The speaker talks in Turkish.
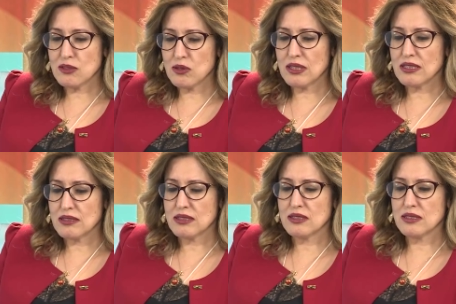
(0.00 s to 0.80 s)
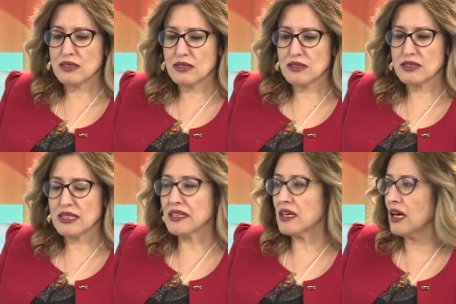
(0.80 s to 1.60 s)
şöyle e,
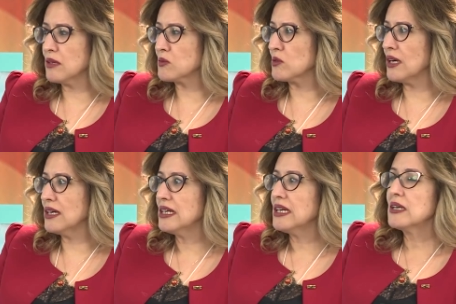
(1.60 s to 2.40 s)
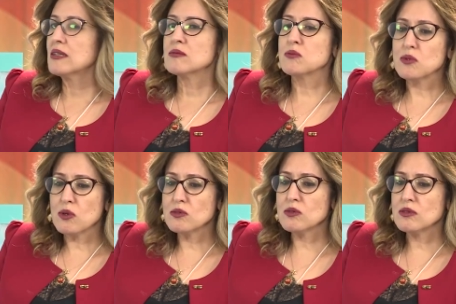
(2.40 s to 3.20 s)
sevgili Abdullah bu
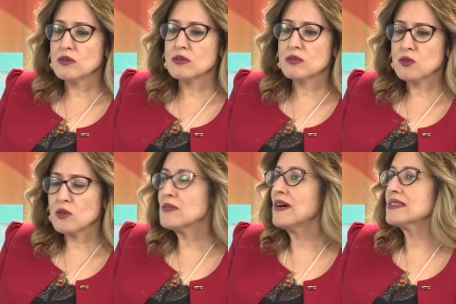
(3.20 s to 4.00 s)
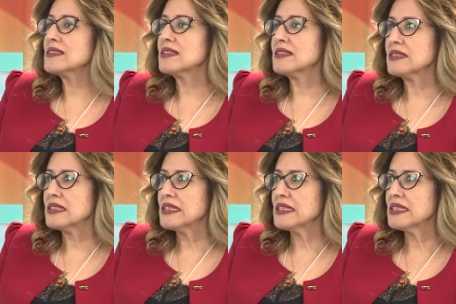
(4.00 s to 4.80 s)
konu çok fazla
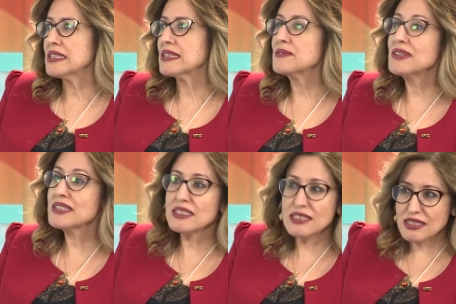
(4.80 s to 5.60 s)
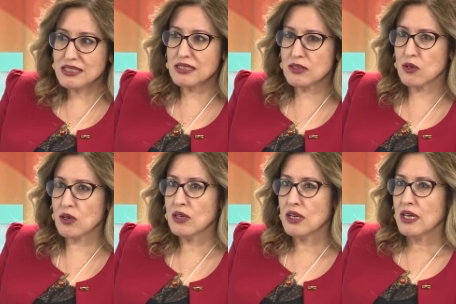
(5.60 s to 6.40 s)
e, kafa
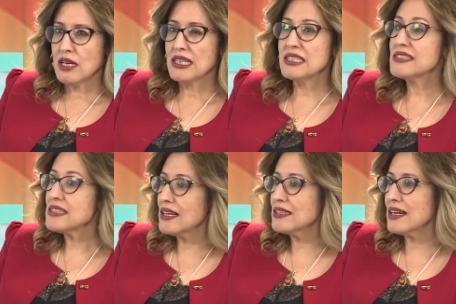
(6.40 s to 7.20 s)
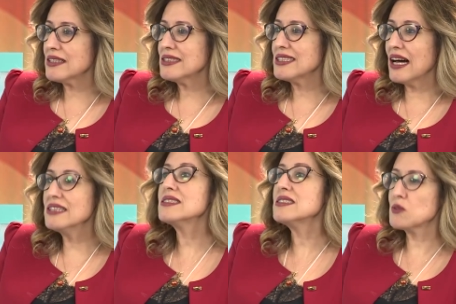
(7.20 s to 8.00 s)
karıştırıyor. İnsanlar
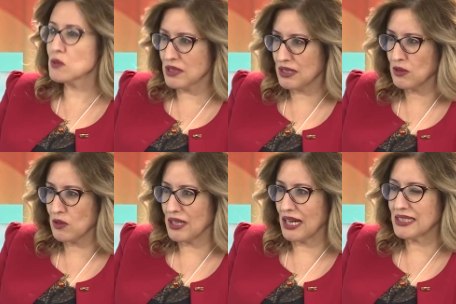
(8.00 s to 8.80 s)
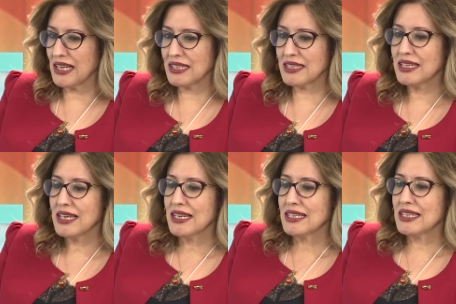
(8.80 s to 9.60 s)
yanlış kullanıyorlar. Yani
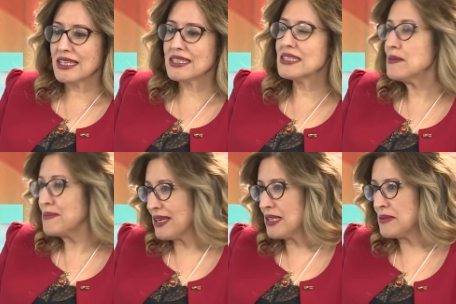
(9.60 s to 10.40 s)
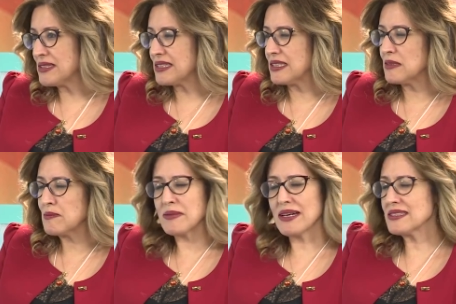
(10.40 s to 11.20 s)
e, grip
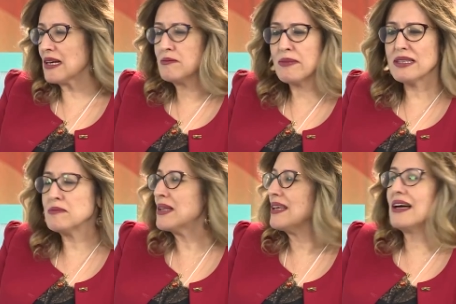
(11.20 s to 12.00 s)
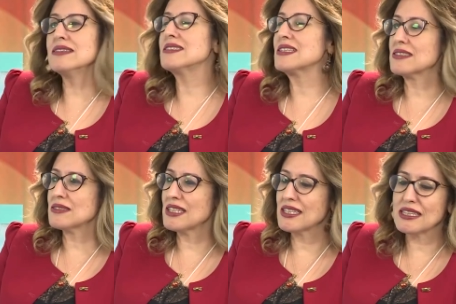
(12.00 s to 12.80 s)
kelimesini bazen benim bile yanlış
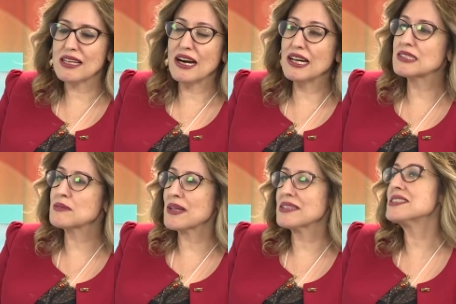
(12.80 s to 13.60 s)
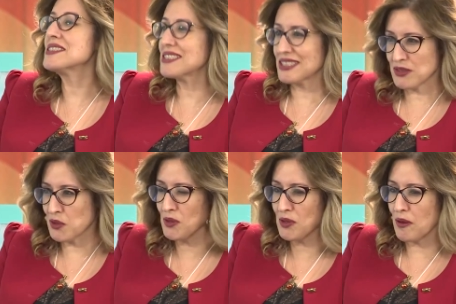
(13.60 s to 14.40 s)
şekilde ağzımdan
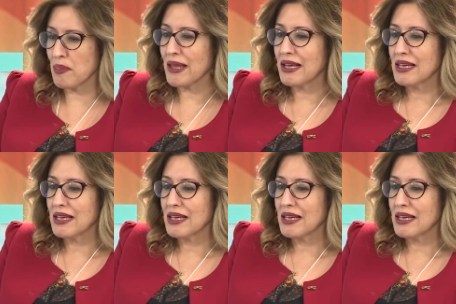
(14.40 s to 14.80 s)
çıktığı oluyor